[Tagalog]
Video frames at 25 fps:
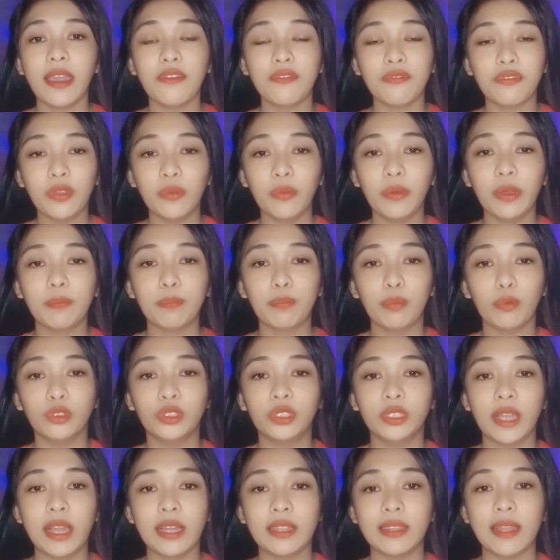every week po
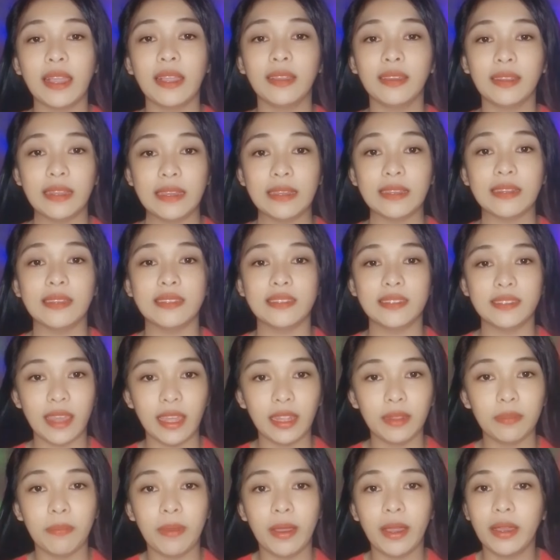siyang
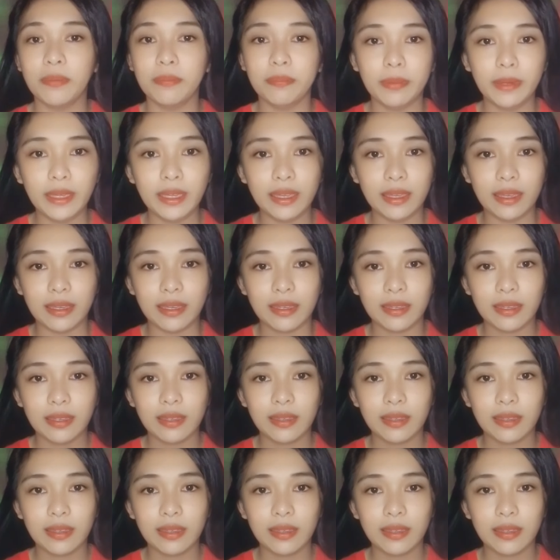nagre-reset mga B.